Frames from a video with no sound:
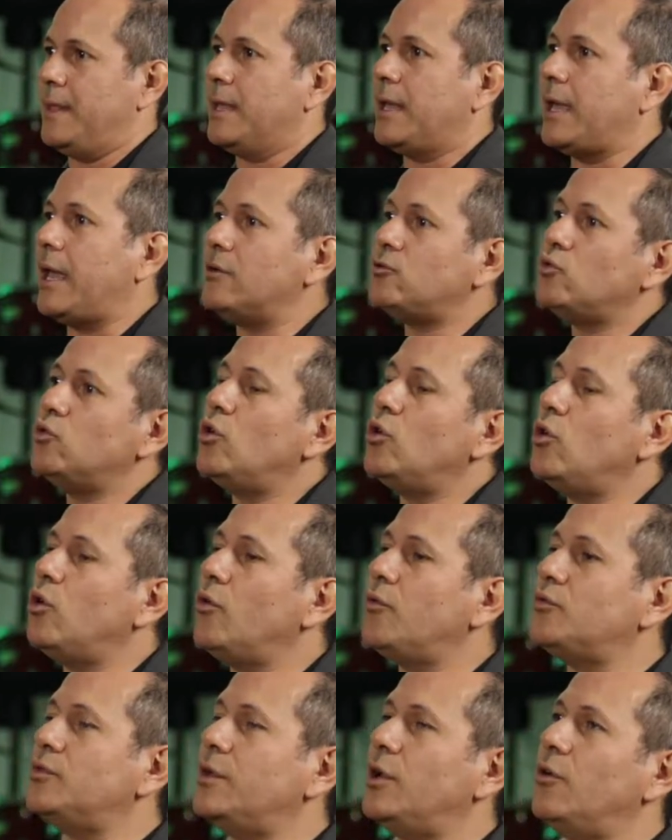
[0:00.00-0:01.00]
que es uno
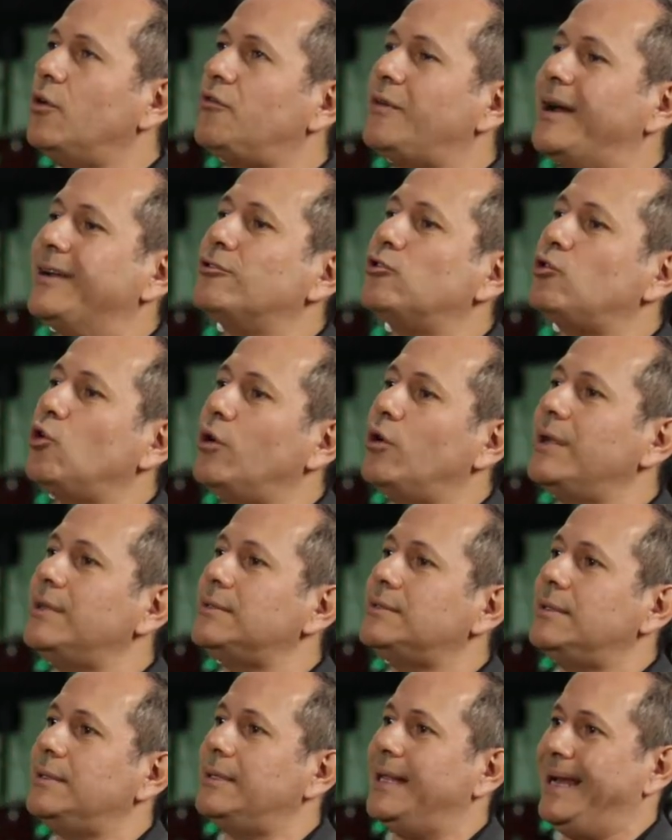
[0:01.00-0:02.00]
de los,
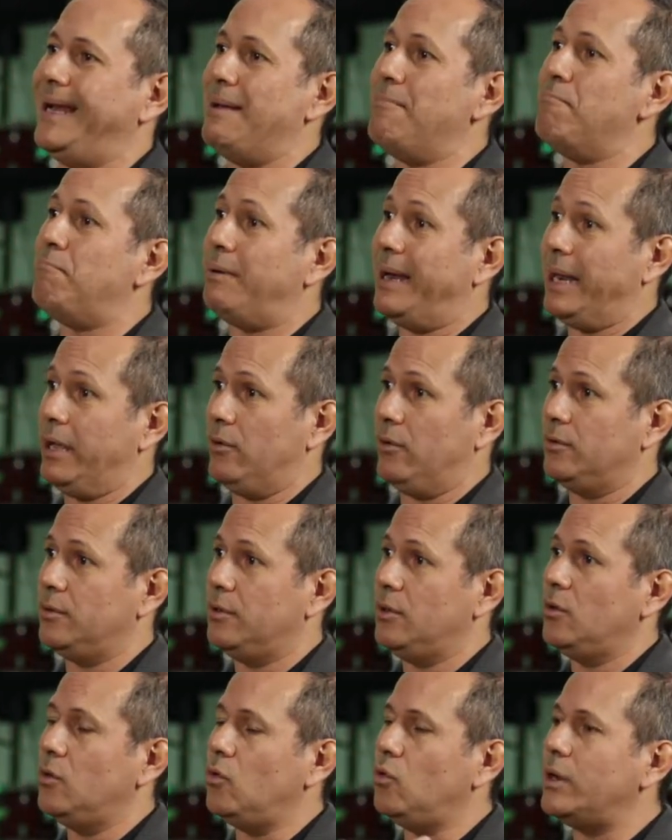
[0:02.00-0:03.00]
factores del empleo.
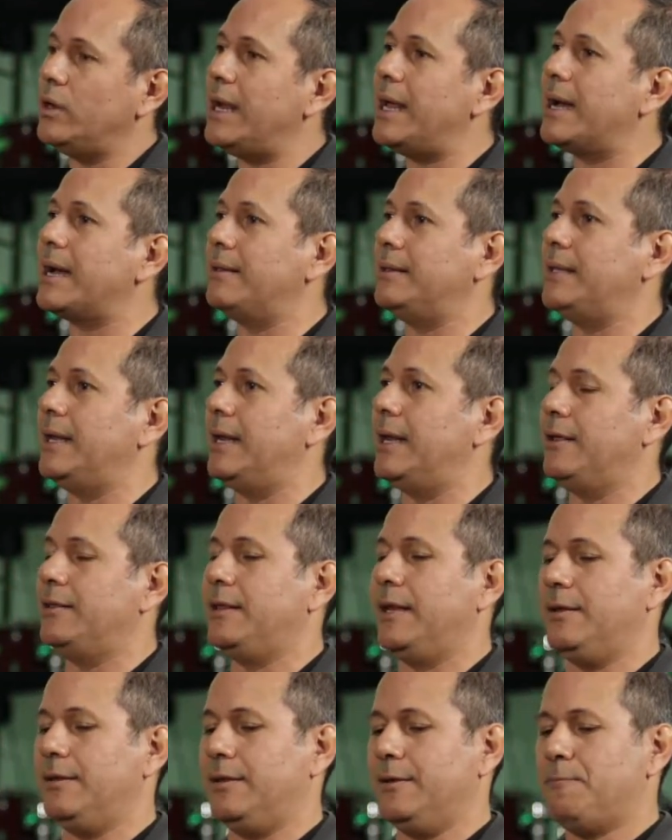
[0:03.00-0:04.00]
Una de las,
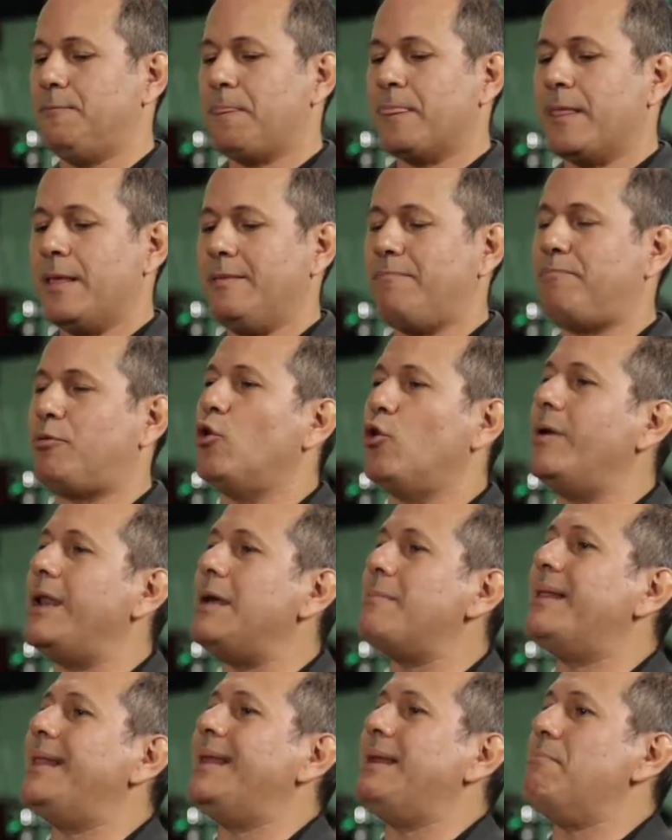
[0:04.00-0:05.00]

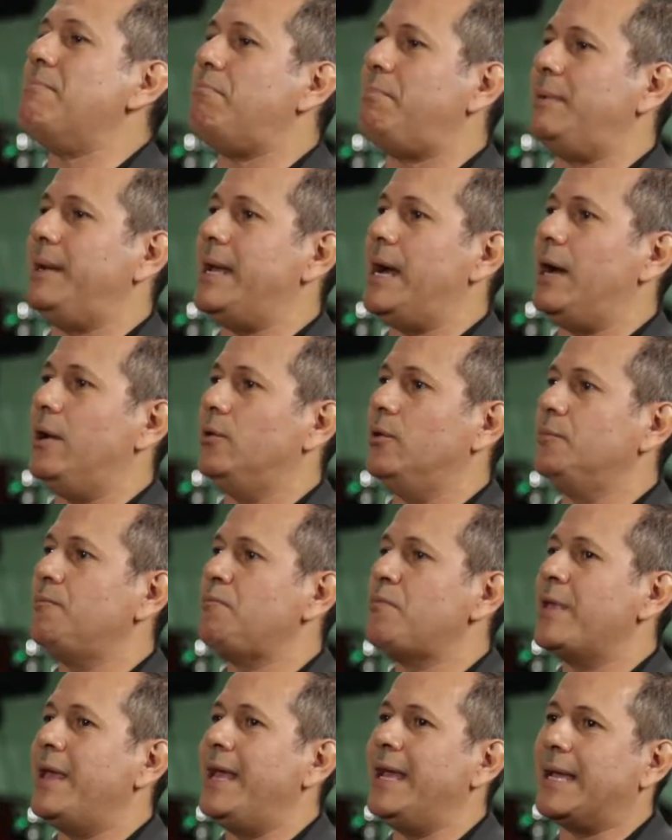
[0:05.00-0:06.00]
problema del empleado
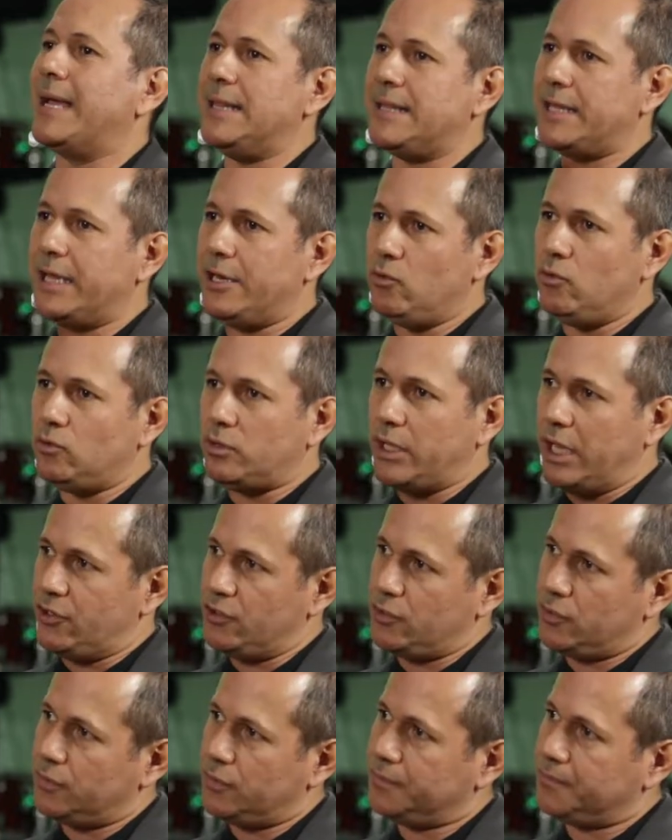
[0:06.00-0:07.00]
es que él tiene un
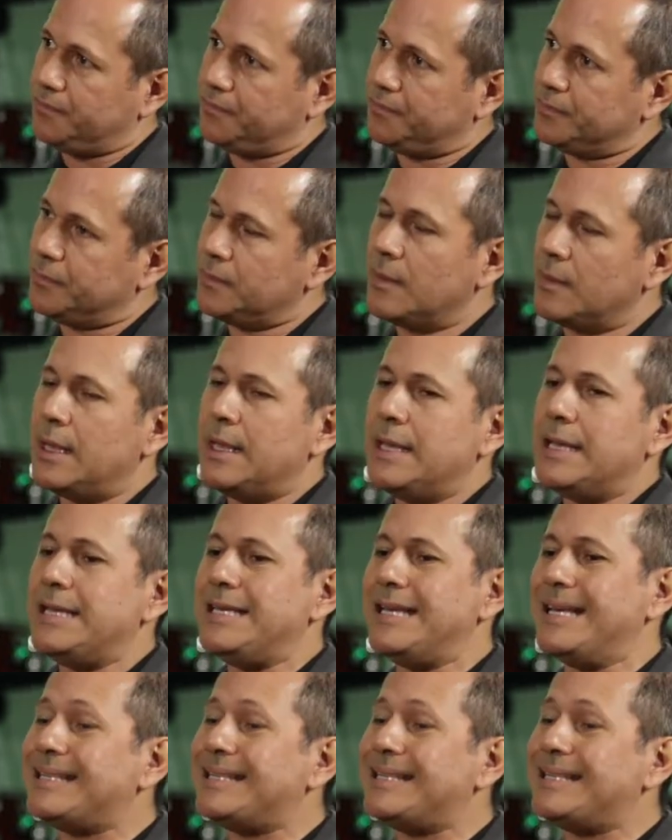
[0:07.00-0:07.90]
techo. Y